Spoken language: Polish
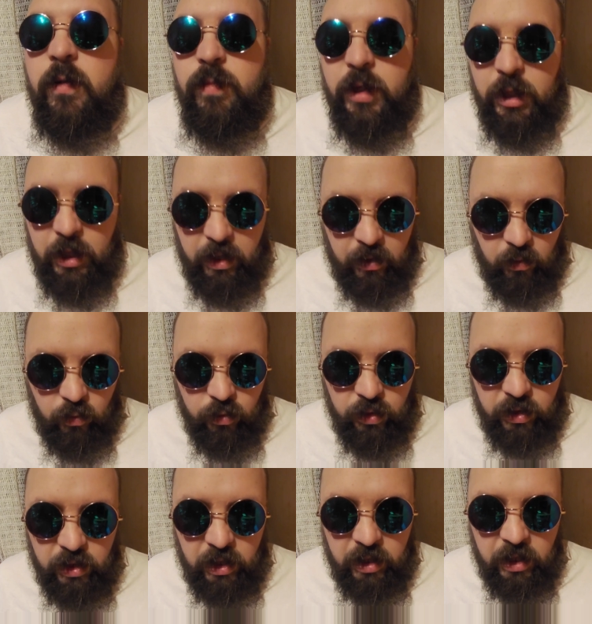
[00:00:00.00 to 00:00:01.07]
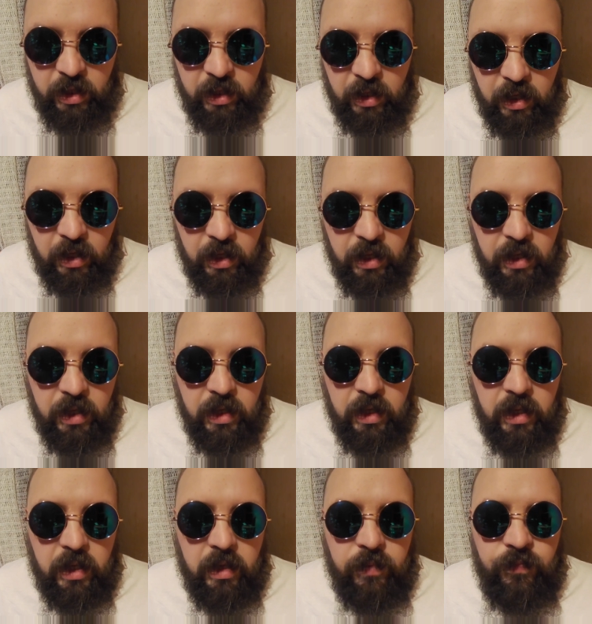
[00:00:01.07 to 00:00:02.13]
mieszany o różnych rzeczach.
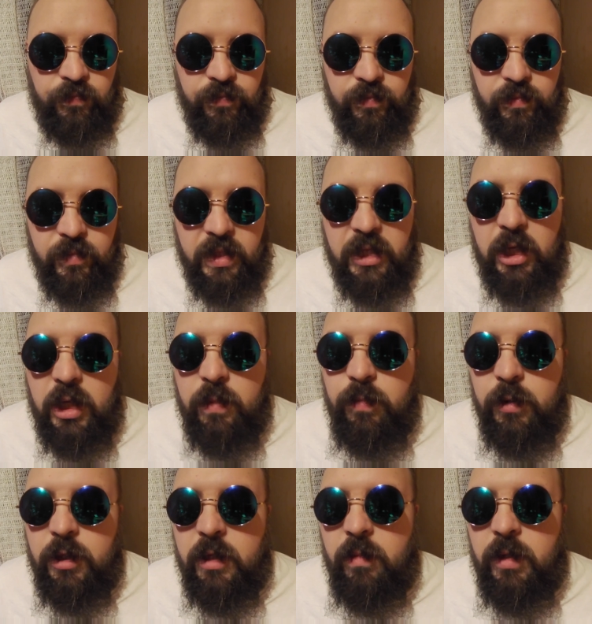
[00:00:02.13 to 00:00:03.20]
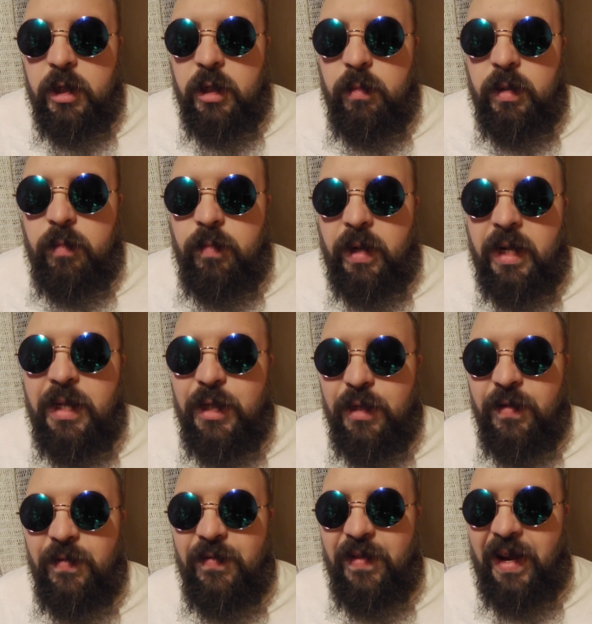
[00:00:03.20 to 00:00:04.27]
Co jest potrzebne, żeby palić
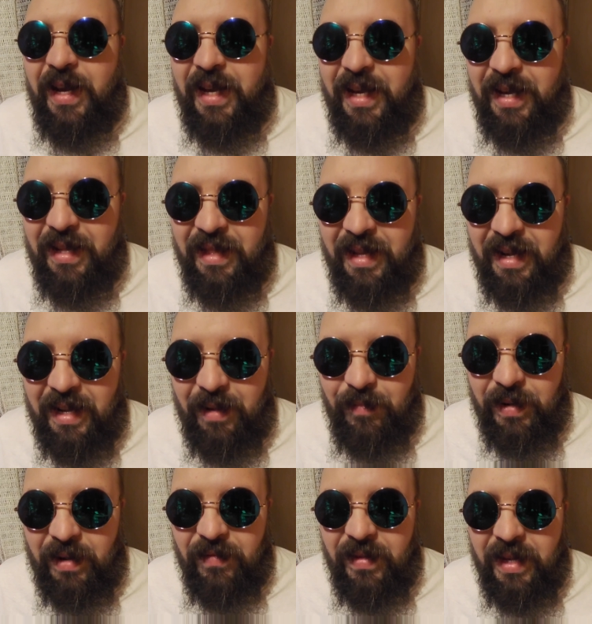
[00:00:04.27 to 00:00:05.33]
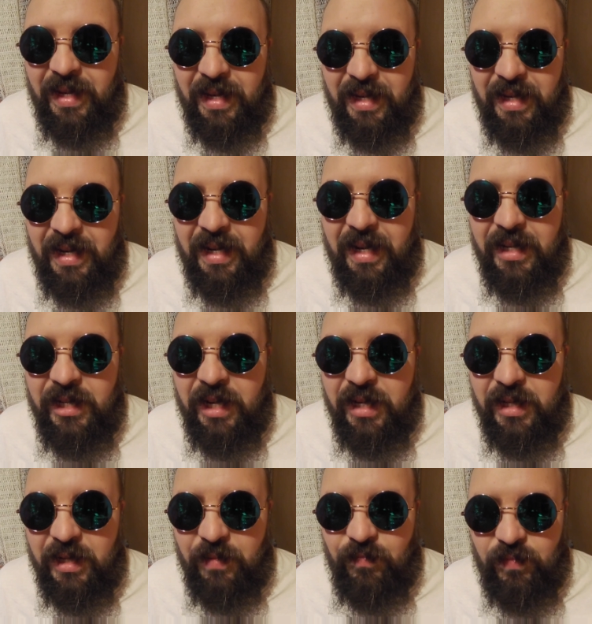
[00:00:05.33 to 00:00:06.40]
fajkę? Tak naprawdę kilka
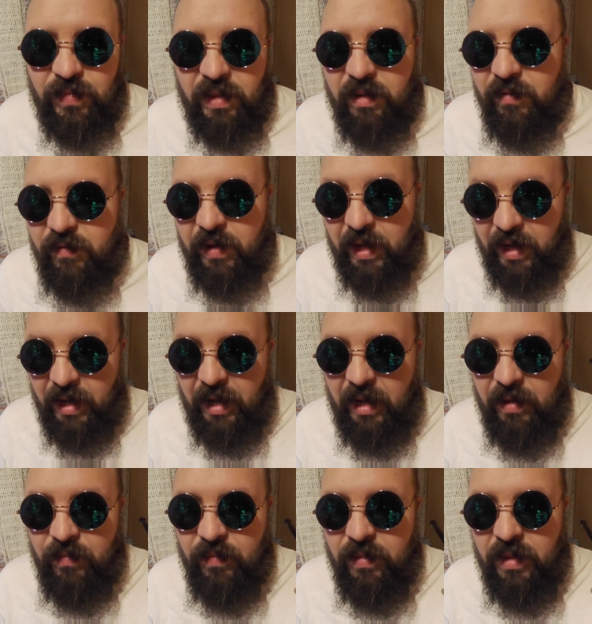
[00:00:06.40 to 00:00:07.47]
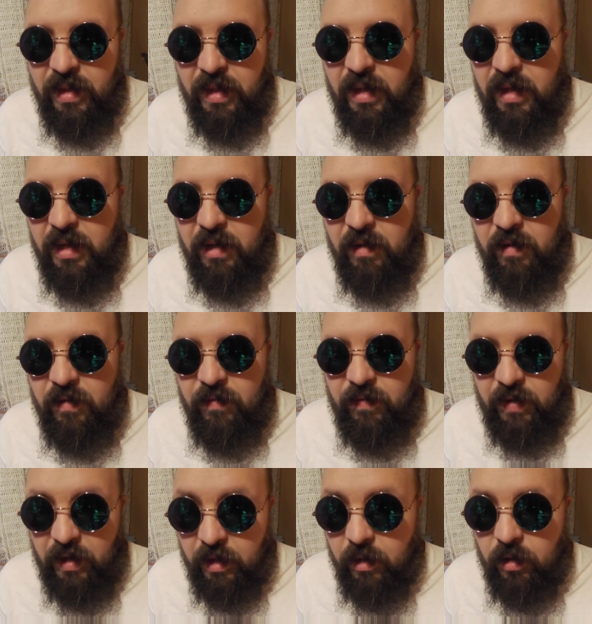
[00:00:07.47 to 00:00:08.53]
rzeczy. Fajka,
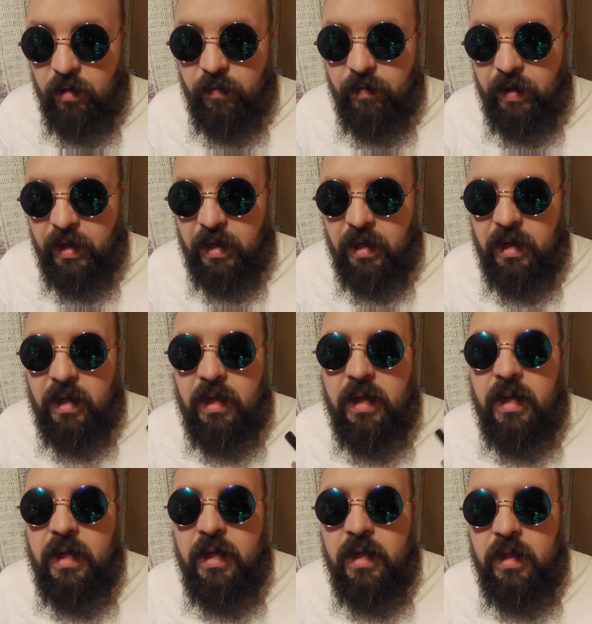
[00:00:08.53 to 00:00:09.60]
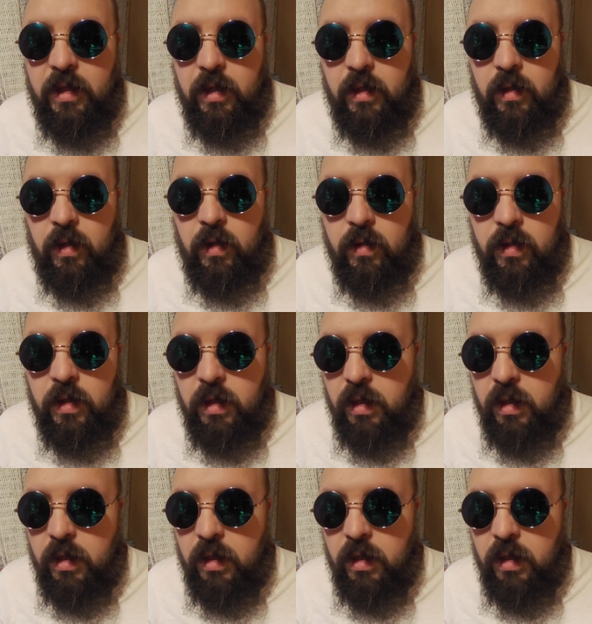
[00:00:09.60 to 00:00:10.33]
filtr do fajki, tytoń,